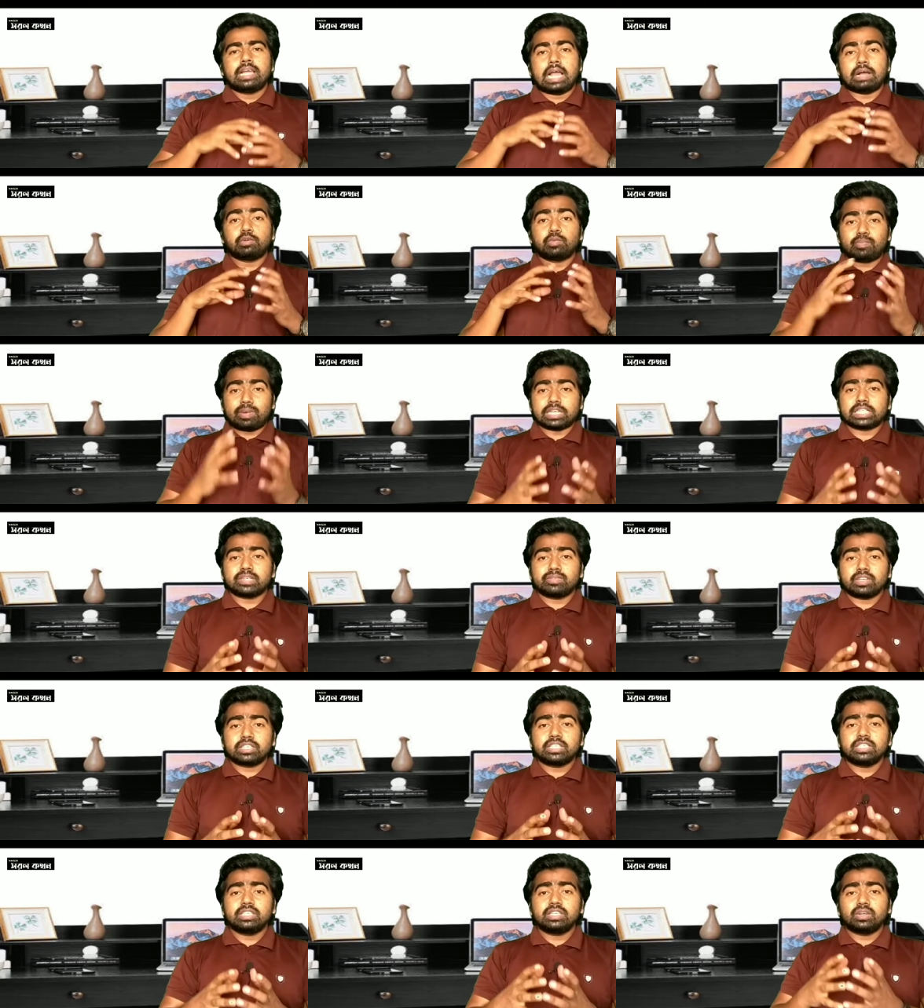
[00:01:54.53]
এবং
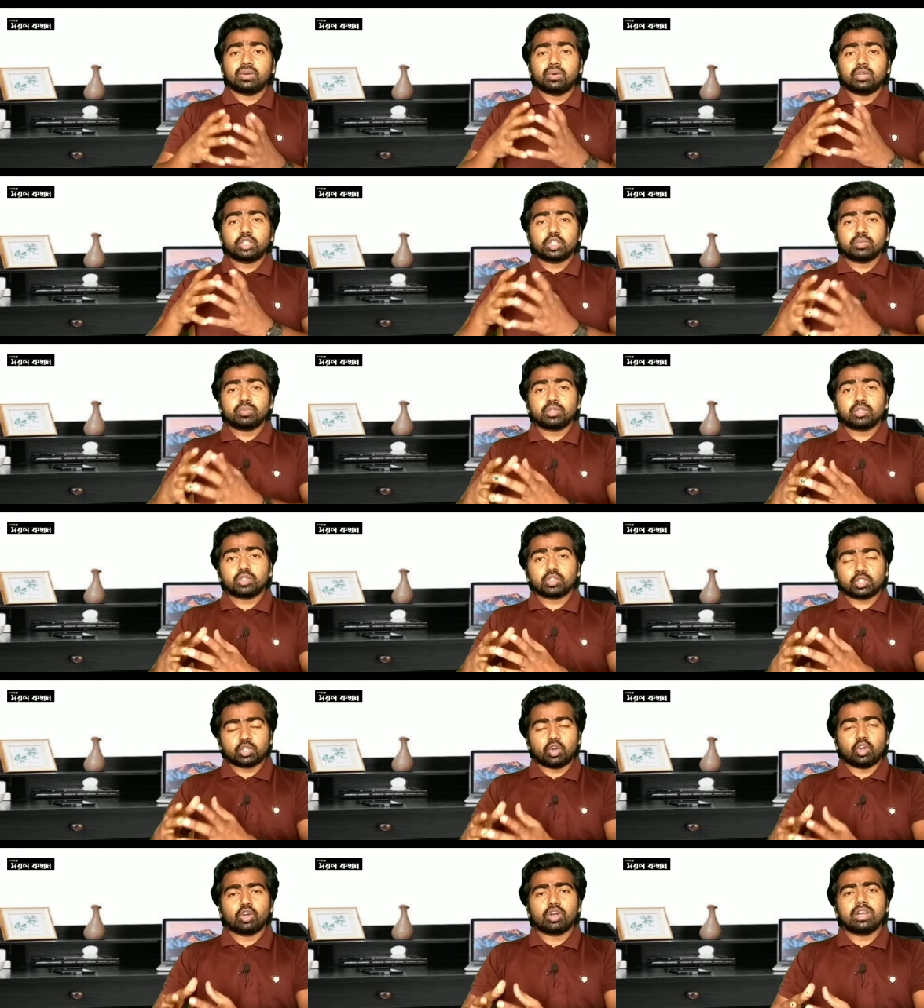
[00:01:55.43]
পাশাপাশি ওই সমস্ত
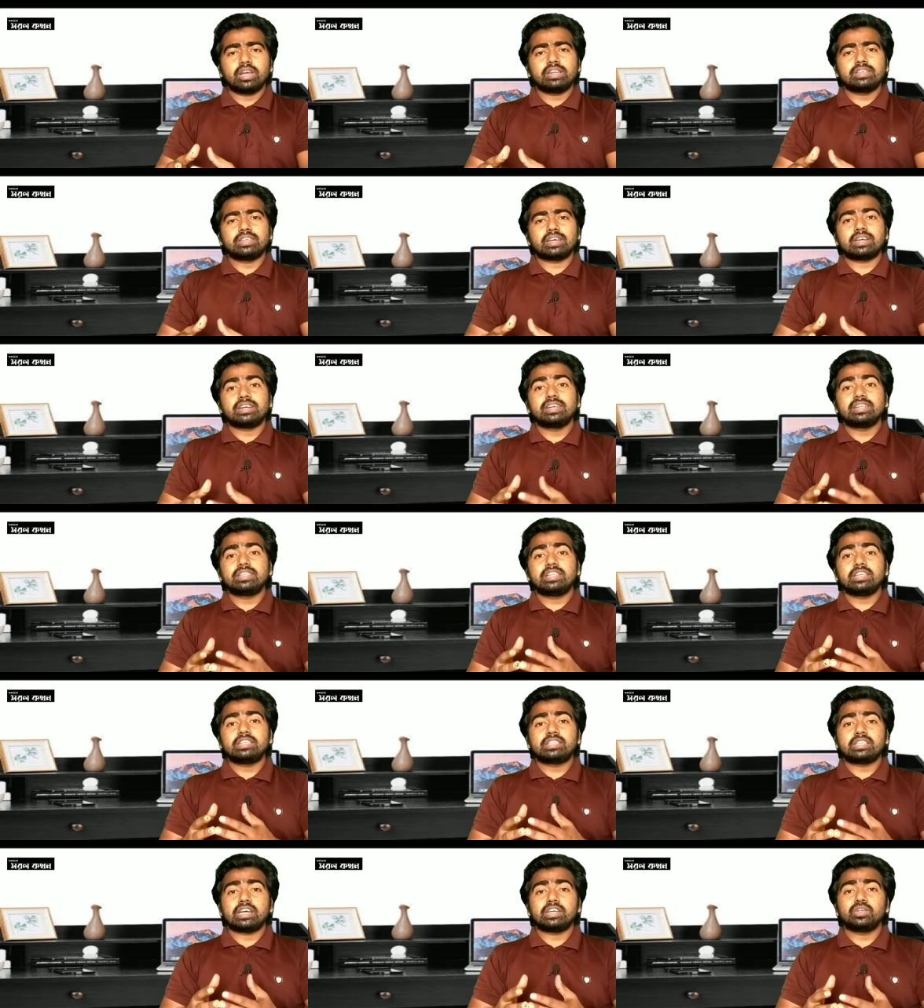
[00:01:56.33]
সংঘের যারা
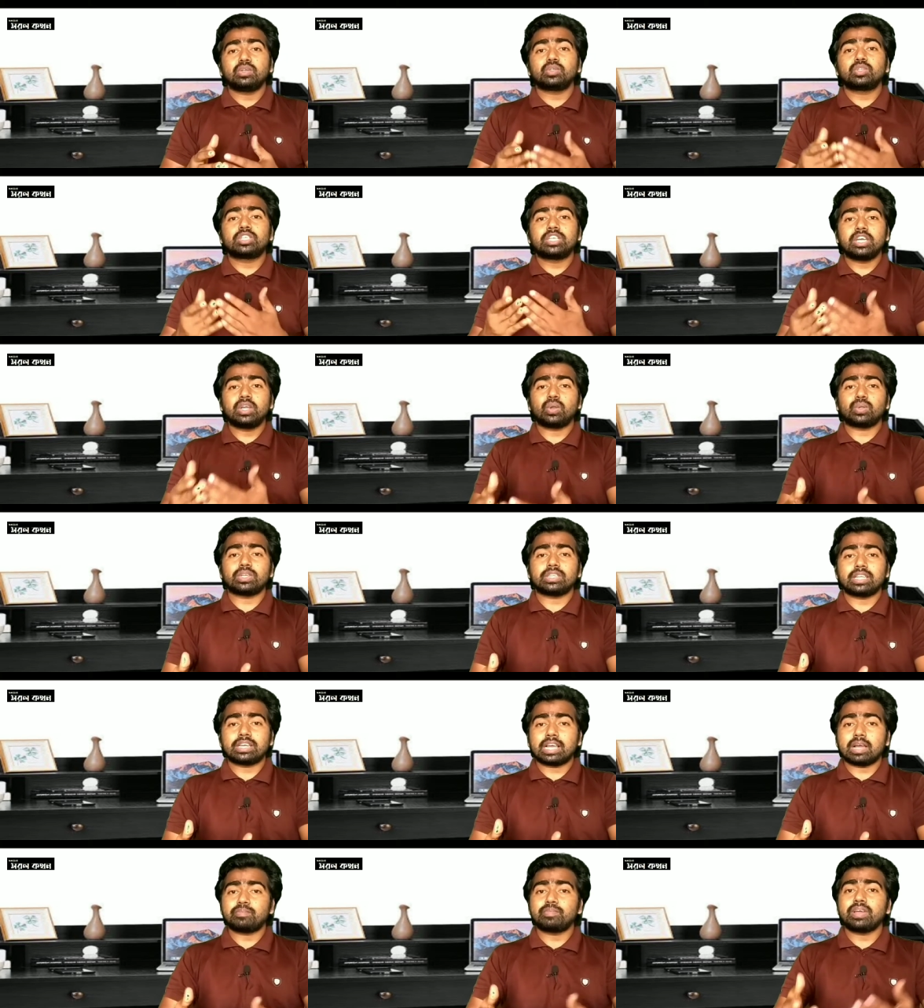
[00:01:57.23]
নেতৃস্থানীয় ছিল
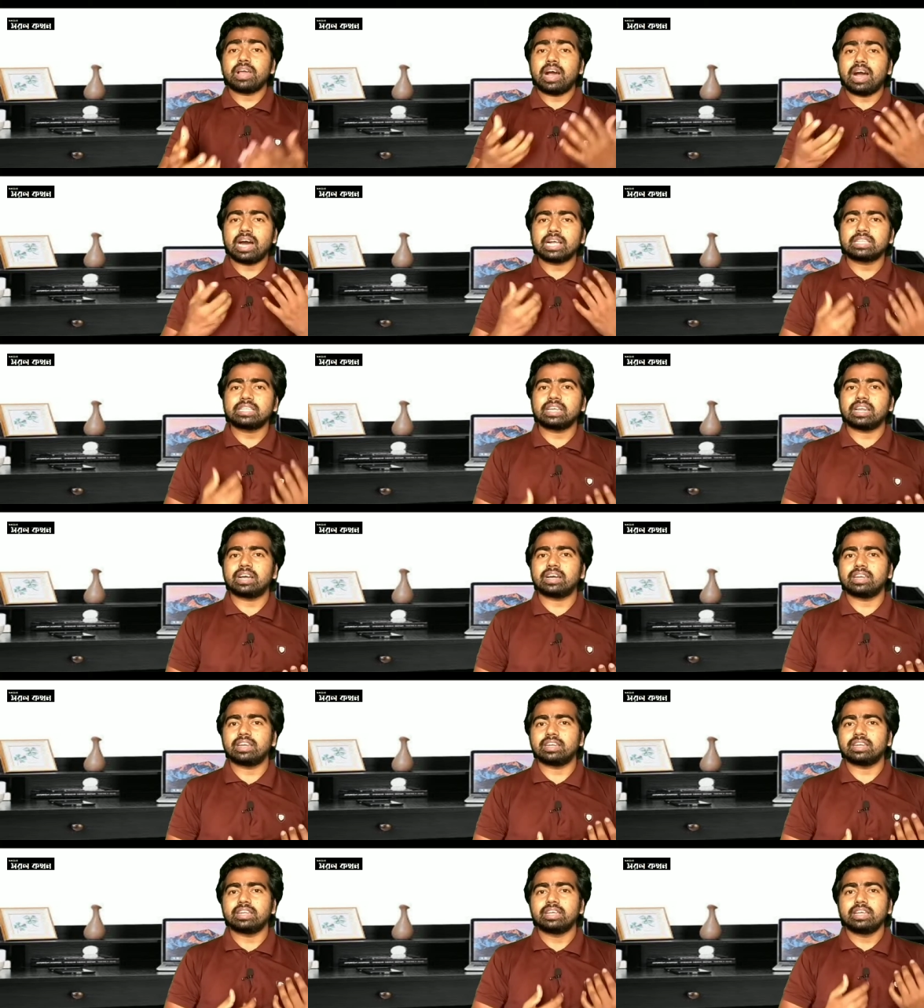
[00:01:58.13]
তাদেরকে আপনি হাতে
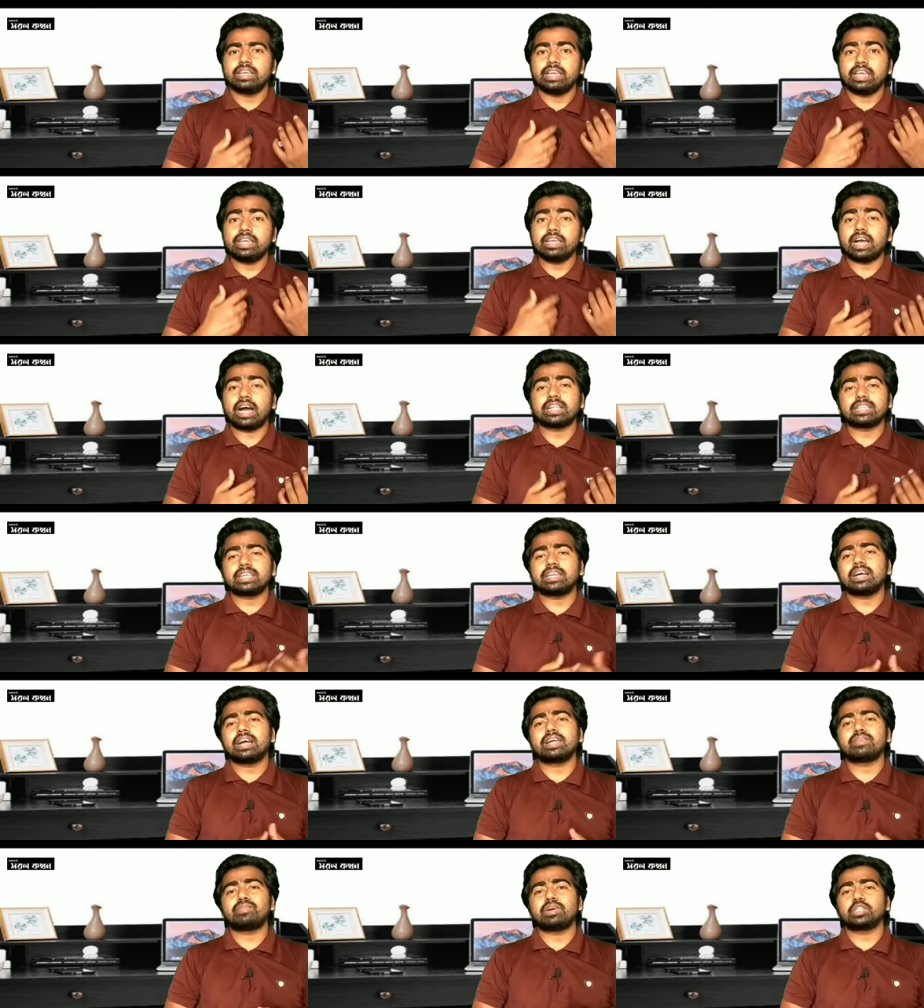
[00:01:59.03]
রাখলেন এই হাতে
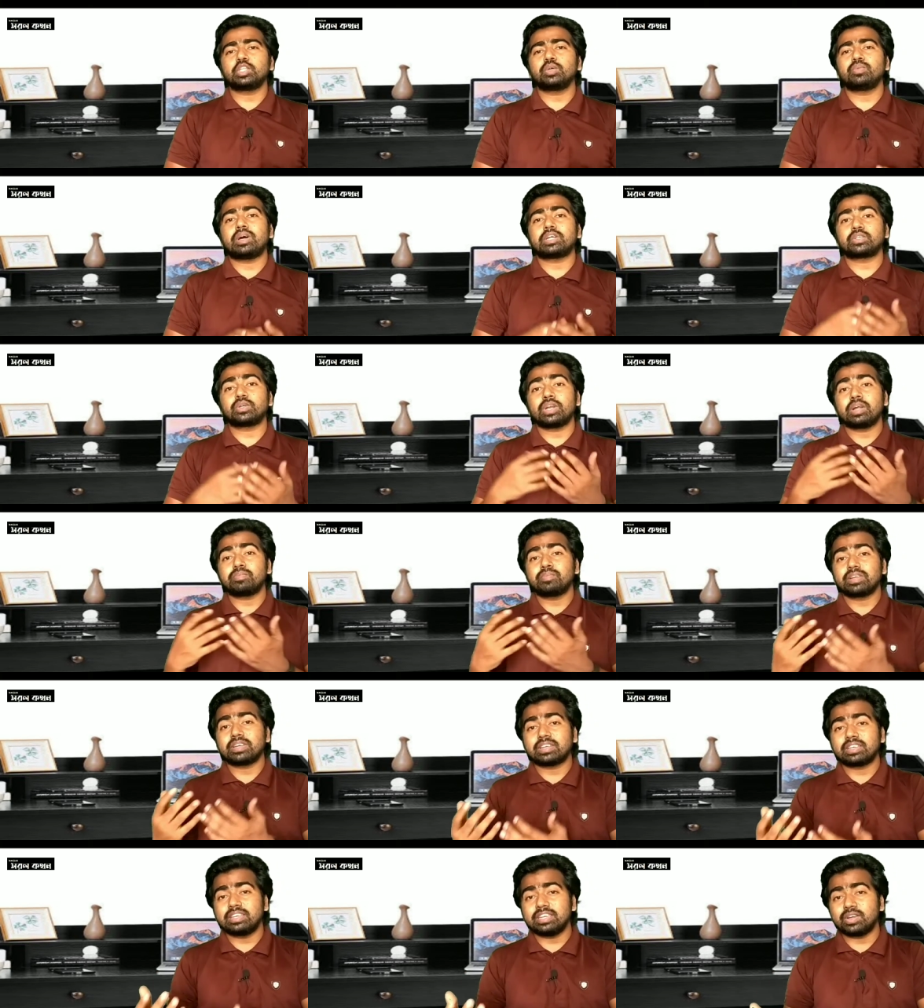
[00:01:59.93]
রাখার মাধ্যমে আসলে
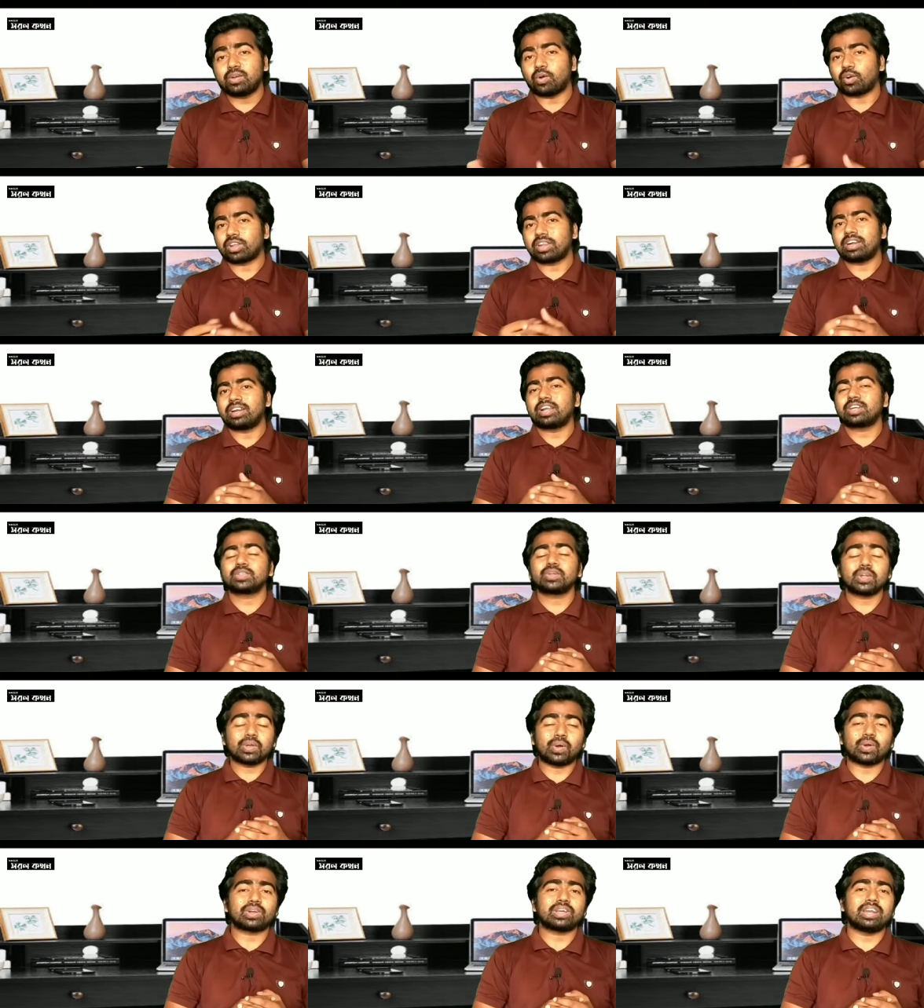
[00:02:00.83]
আপনি কি ঘটালেন
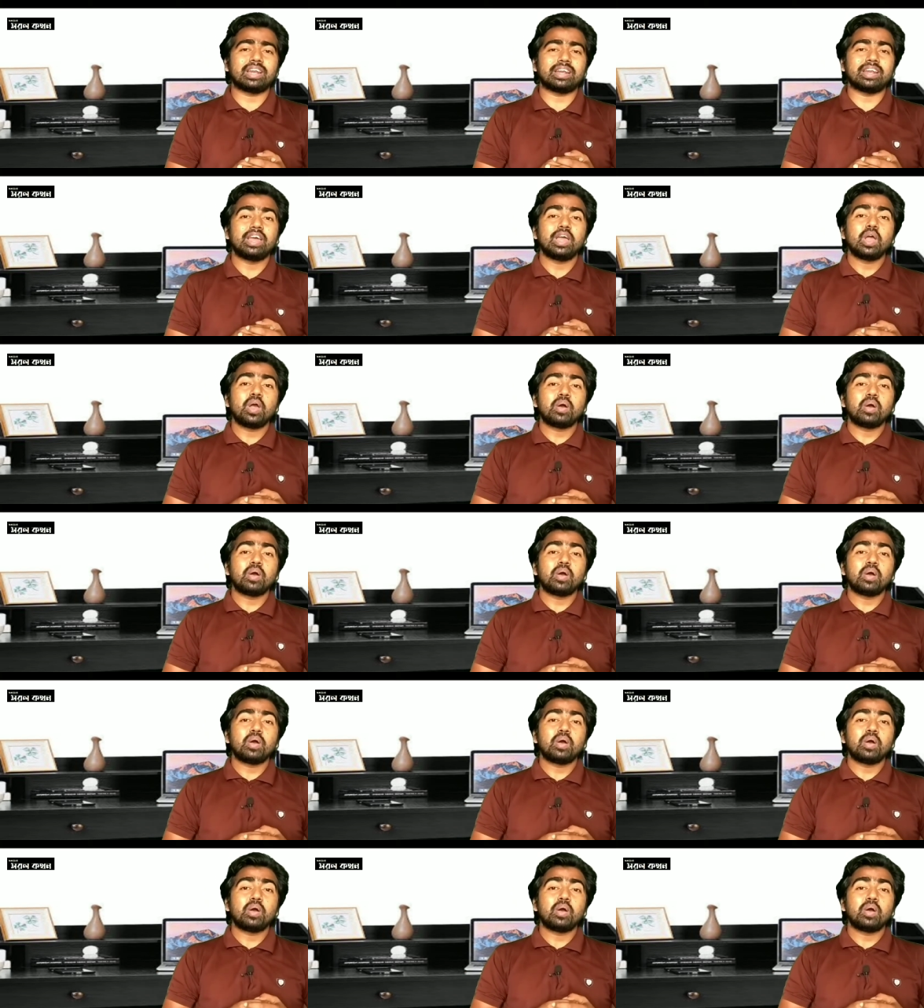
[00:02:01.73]
আসলে ঘটালেন